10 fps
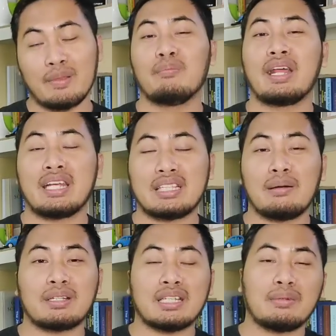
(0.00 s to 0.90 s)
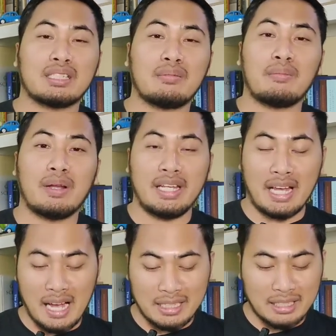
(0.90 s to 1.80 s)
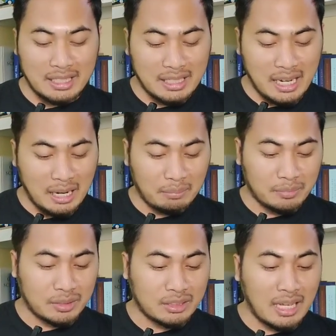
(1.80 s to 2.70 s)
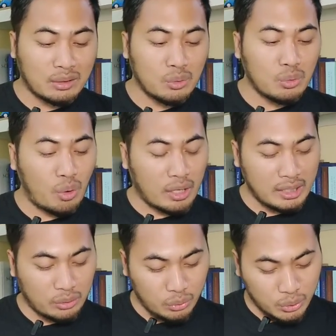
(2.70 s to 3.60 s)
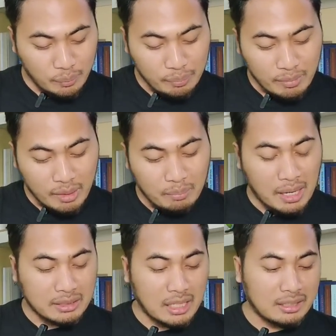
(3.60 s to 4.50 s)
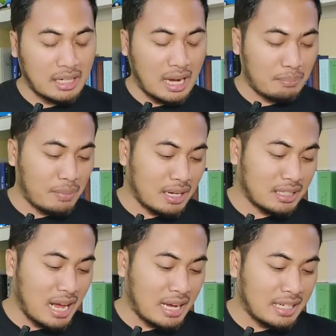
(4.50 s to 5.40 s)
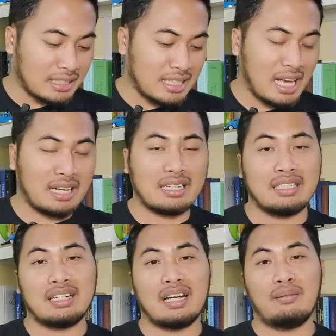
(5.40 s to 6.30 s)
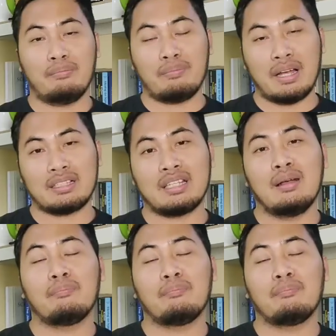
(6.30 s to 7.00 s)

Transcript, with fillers: Mari kita bersama-sama melihat di dalam 1 Korintus pasal 8 ayat yang keempat.